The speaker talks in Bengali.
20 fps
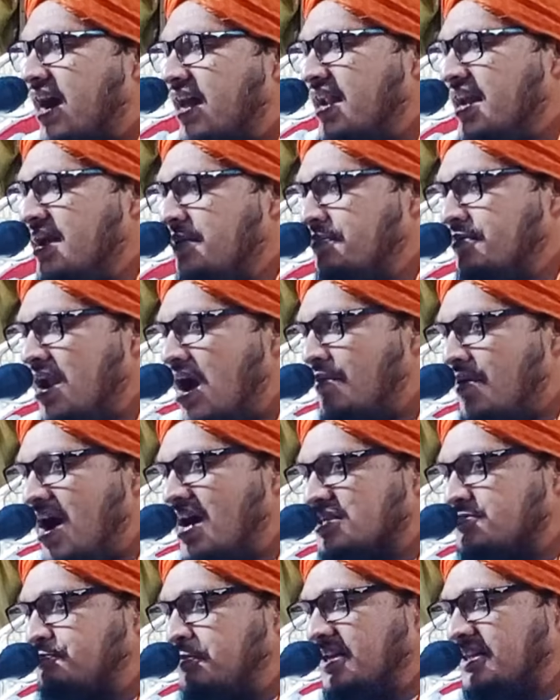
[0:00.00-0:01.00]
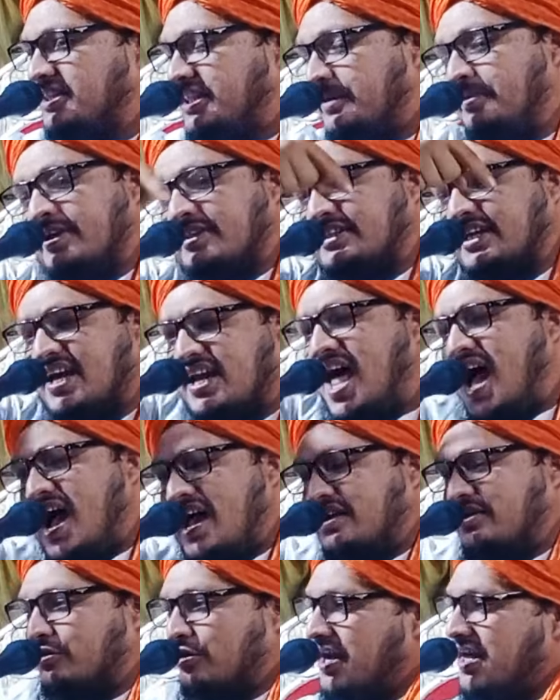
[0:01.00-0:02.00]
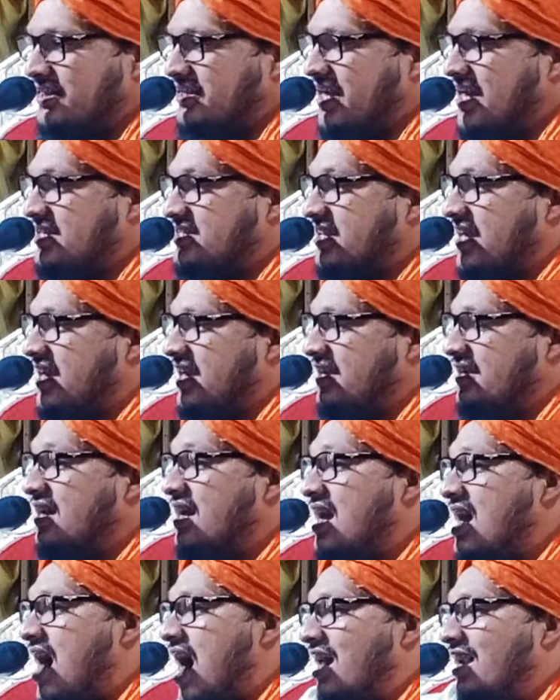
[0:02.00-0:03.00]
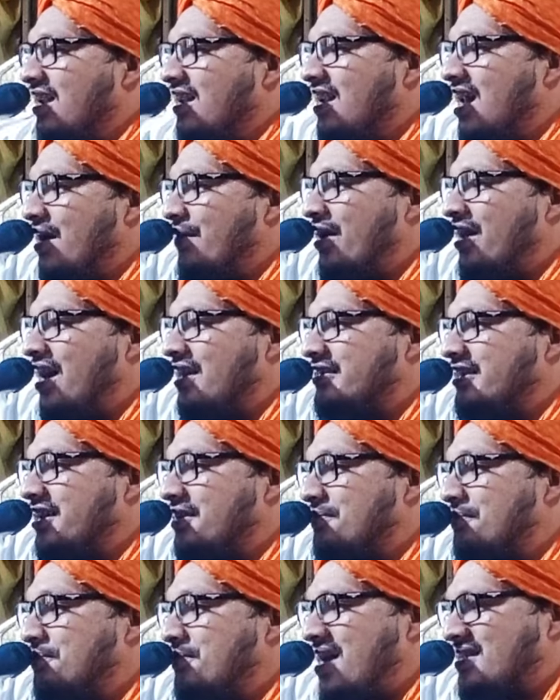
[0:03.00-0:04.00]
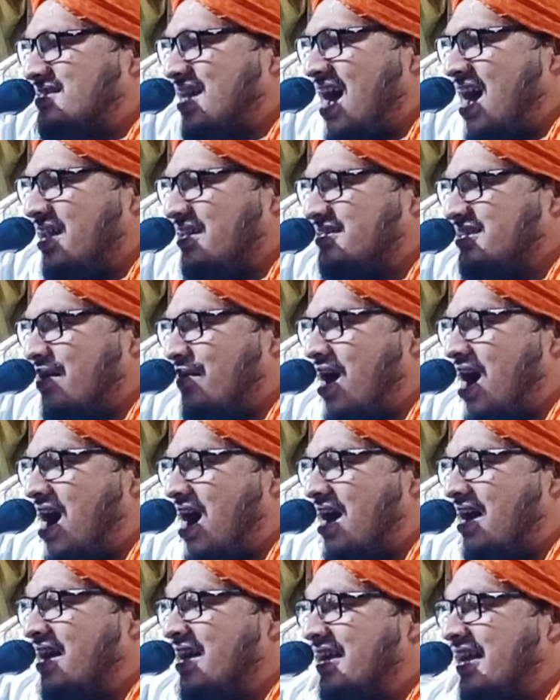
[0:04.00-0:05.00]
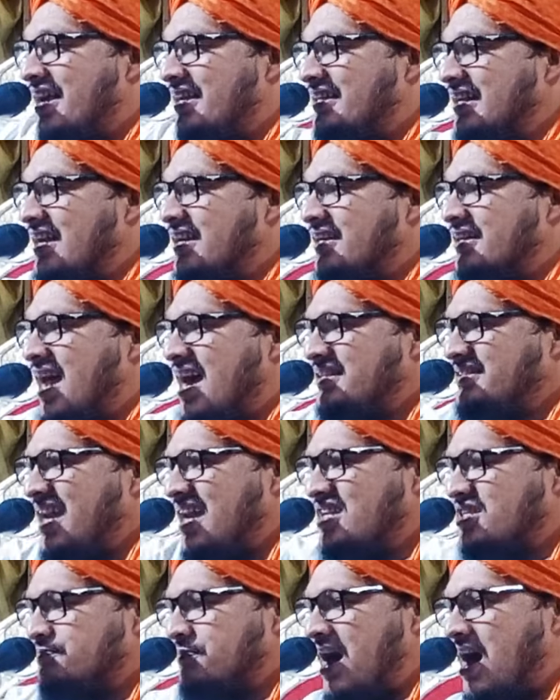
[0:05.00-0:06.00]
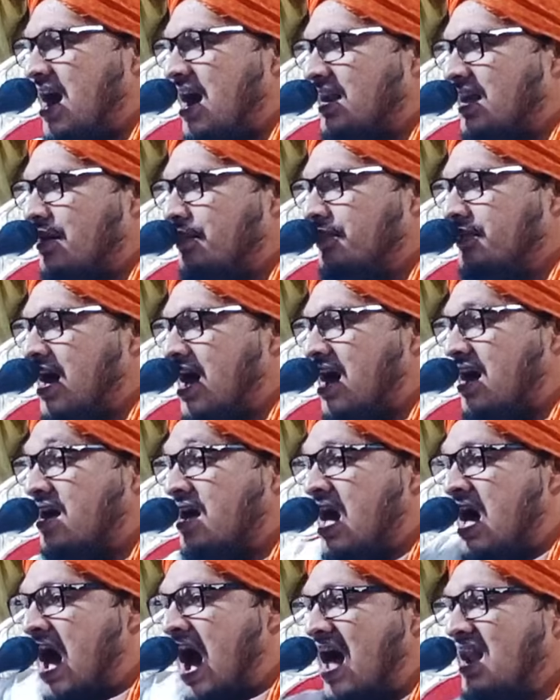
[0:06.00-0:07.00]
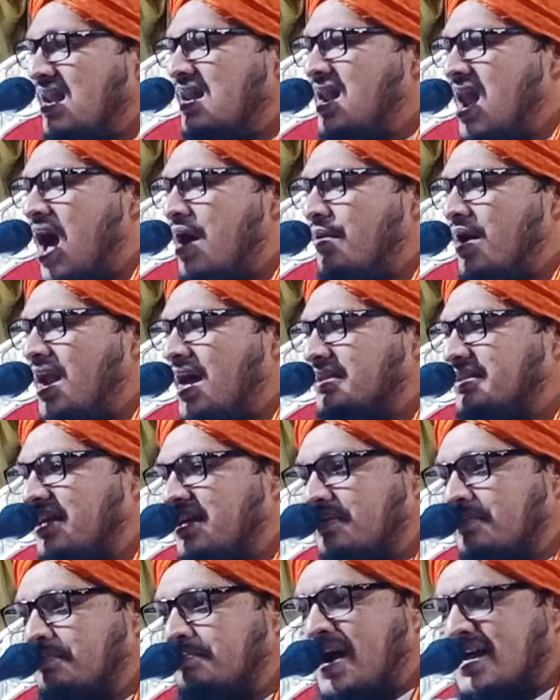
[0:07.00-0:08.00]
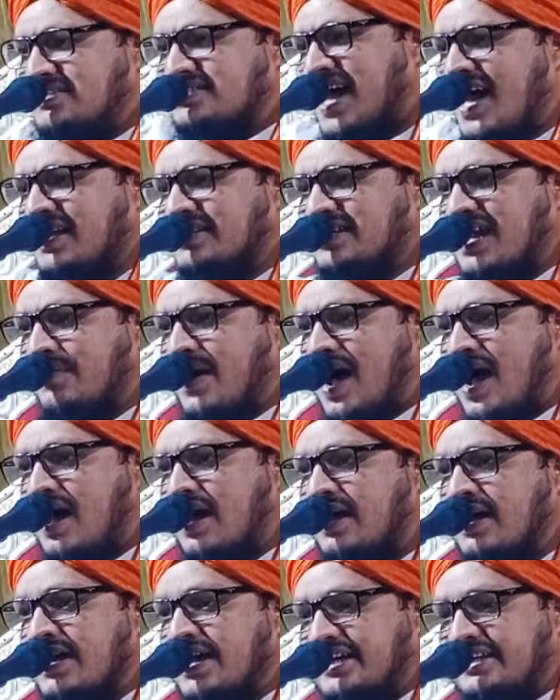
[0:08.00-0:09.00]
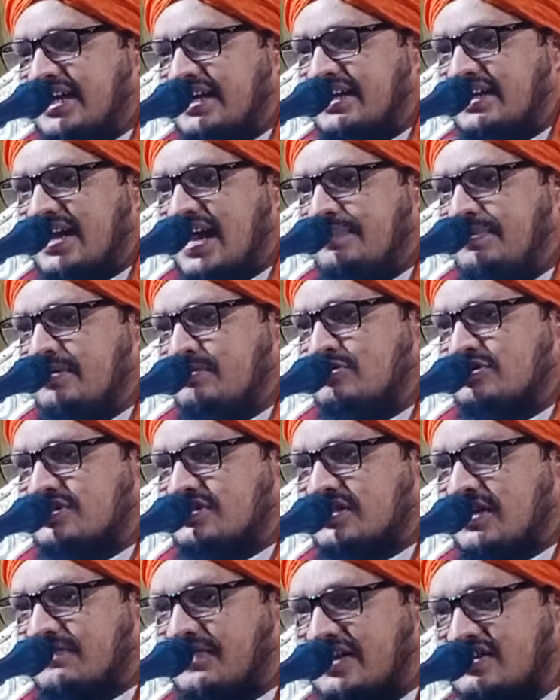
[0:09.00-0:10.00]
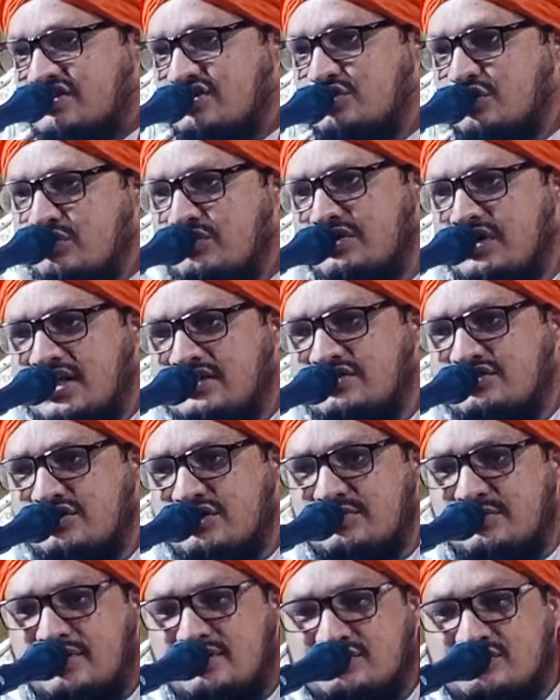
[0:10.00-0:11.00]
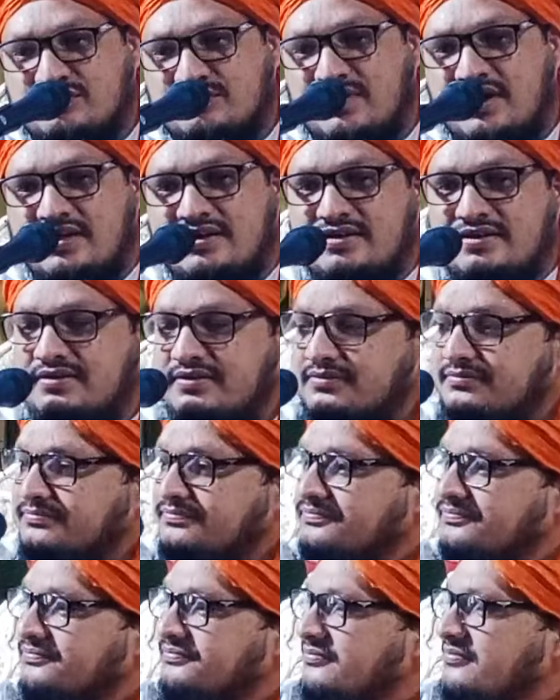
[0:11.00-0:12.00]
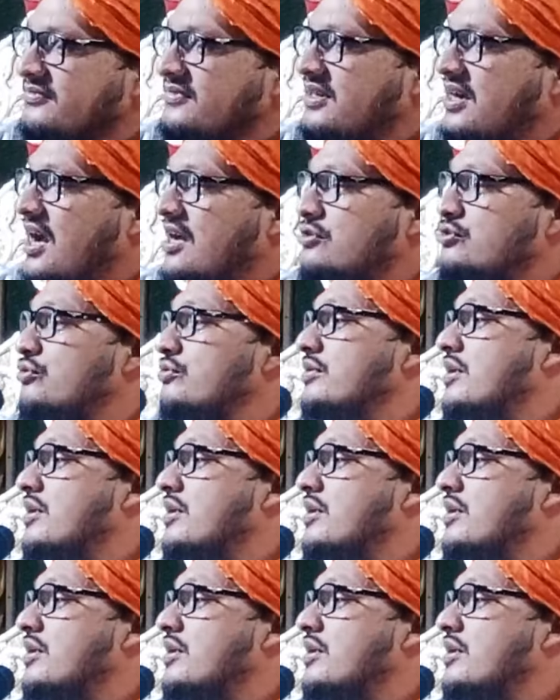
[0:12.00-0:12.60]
গরিব নামাজ পৃথিবীতে এলান করে দিয়েছেন আল্লাহওয়ালাদের মাজার যাওয়া এটা নাজাইজ বা হারাম না আল্লাহওয়ালাদের মাজার যাওয়া এটা নবী মুস্তাফার সুন্নাত জোরে বলেন সুবহান কার